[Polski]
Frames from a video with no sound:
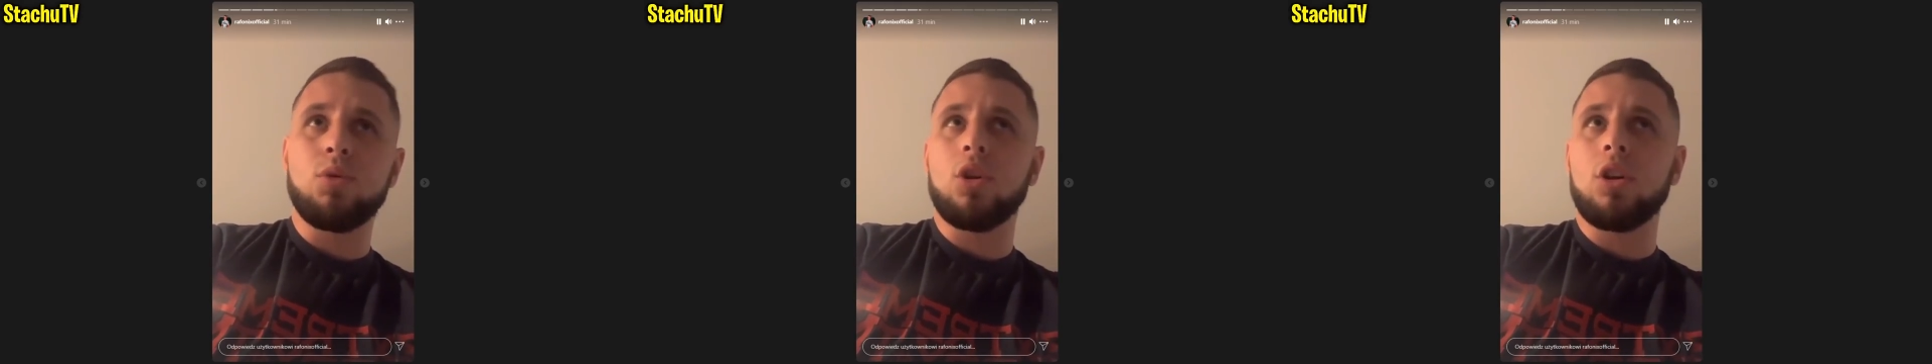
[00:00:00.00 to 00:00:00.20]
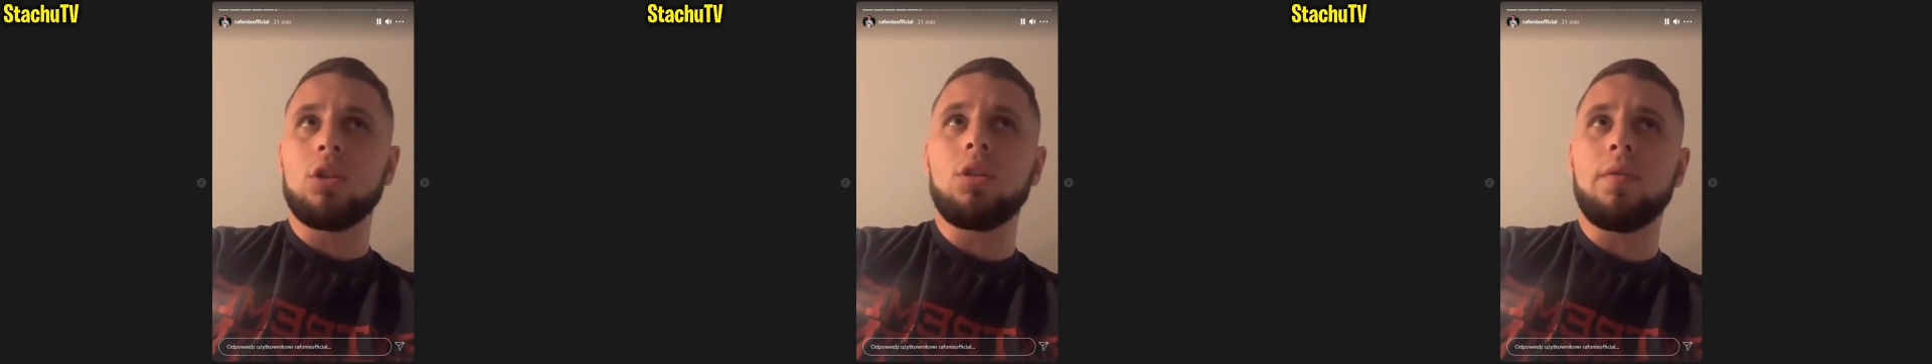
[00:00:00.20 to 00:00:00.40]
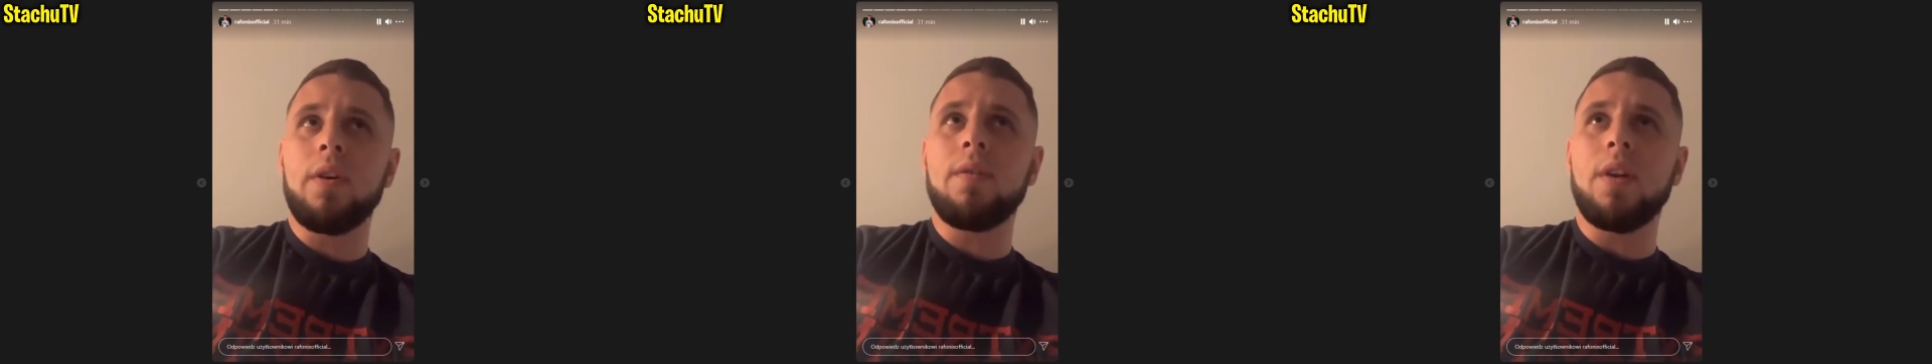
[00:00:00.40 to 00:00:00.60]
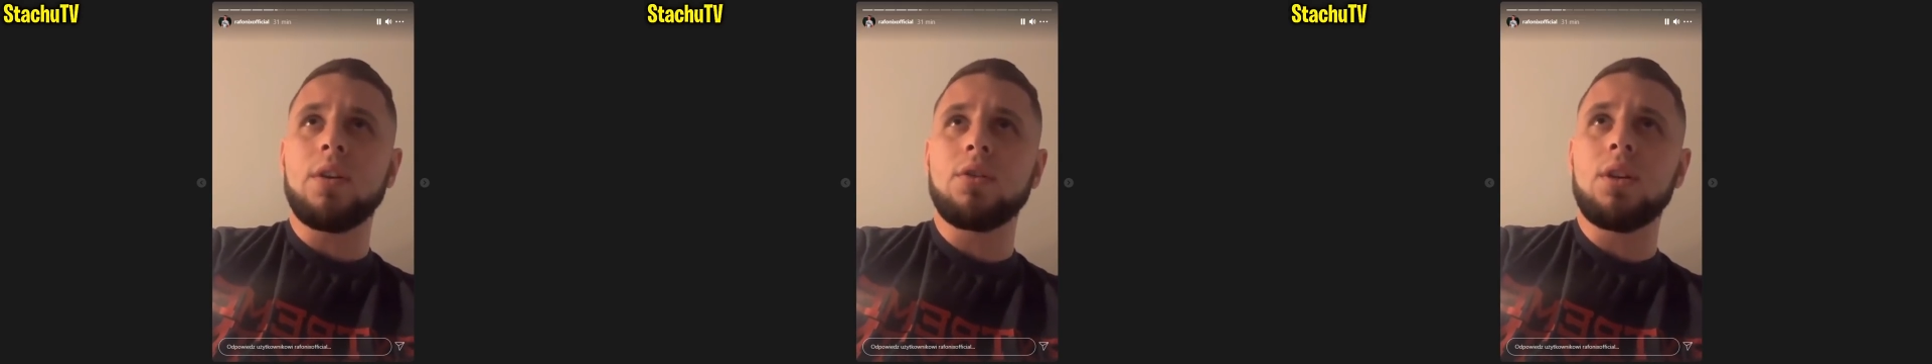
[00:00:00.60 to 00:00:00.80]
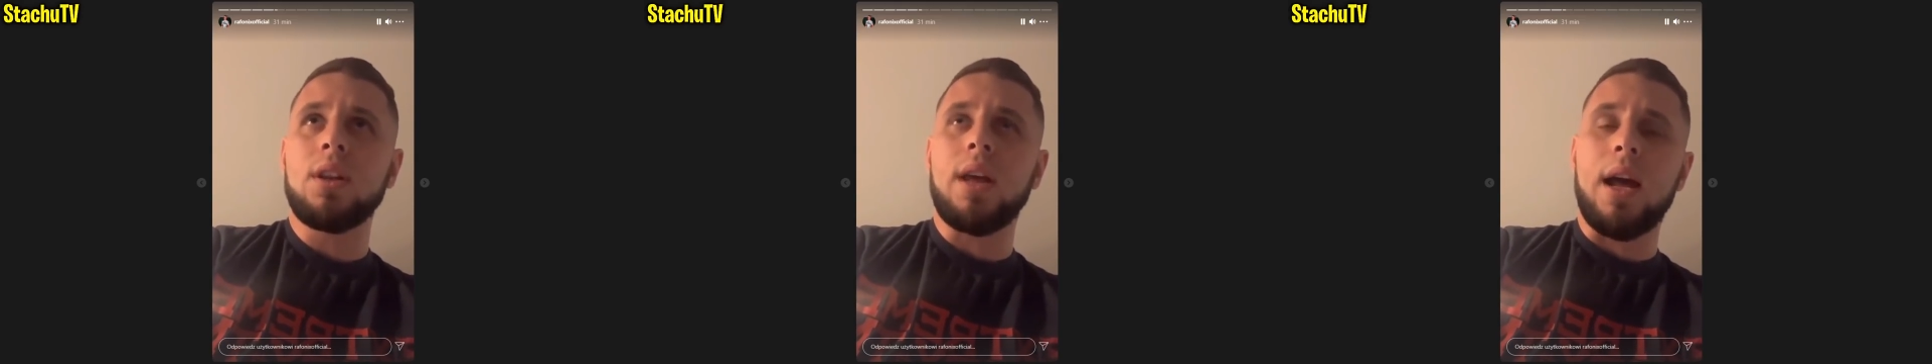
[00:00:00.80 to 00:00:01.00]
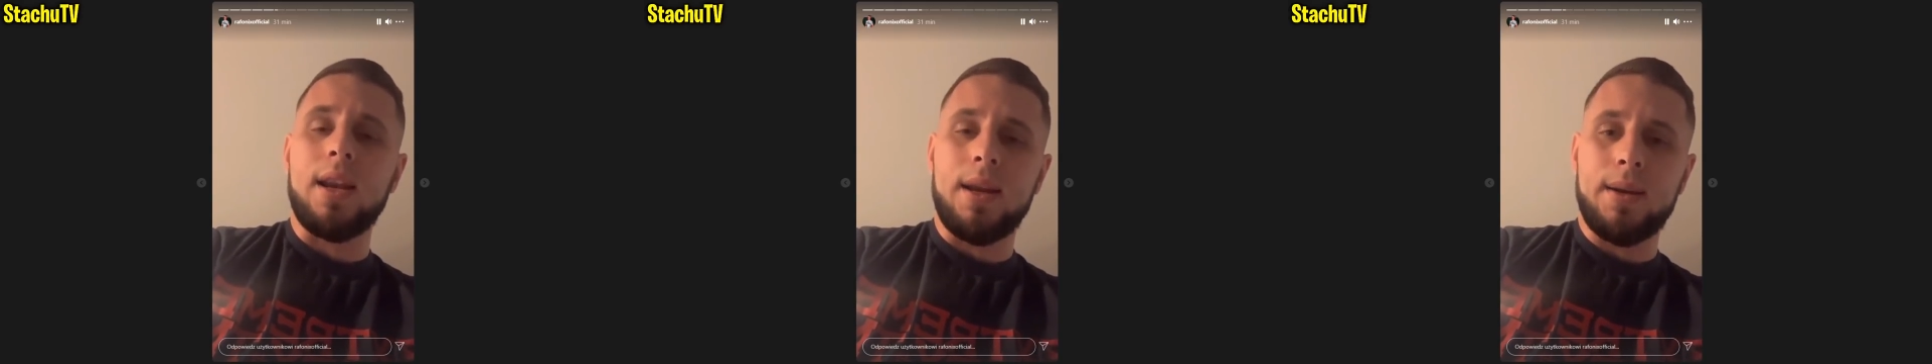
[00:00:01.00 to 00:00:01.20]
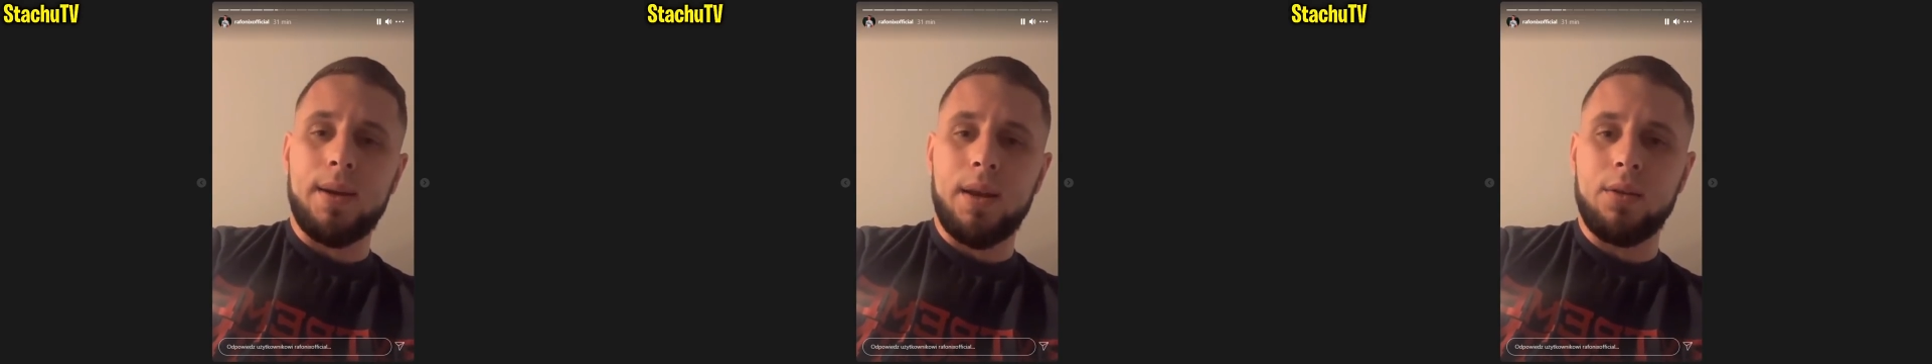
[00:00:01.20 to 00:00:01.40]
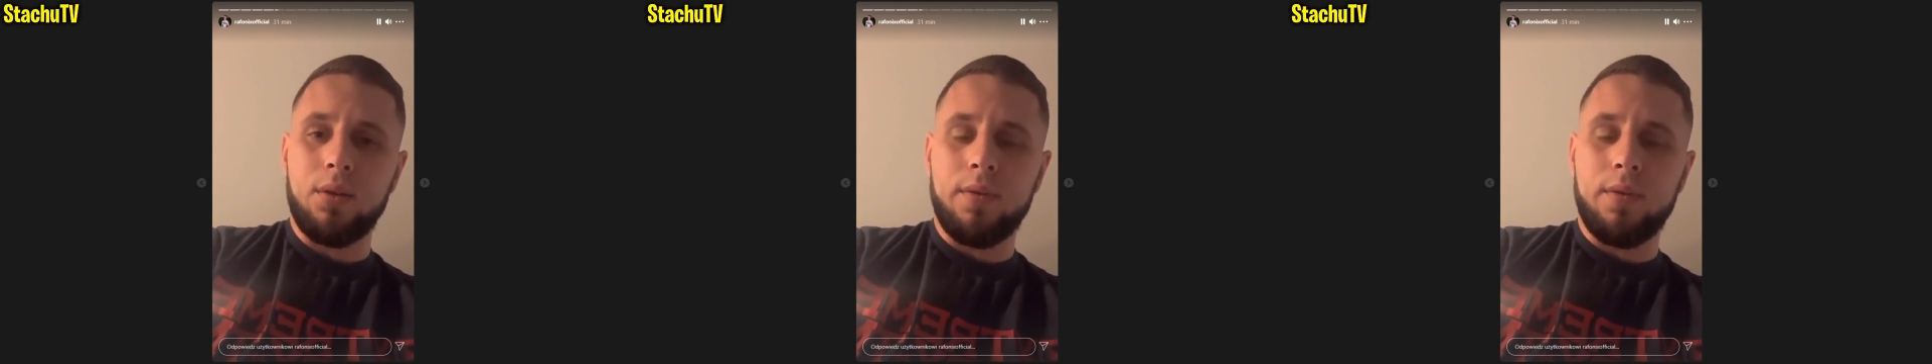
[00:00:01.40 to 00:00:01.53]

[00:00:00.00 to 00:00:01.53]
przygotowywać się dalej nie,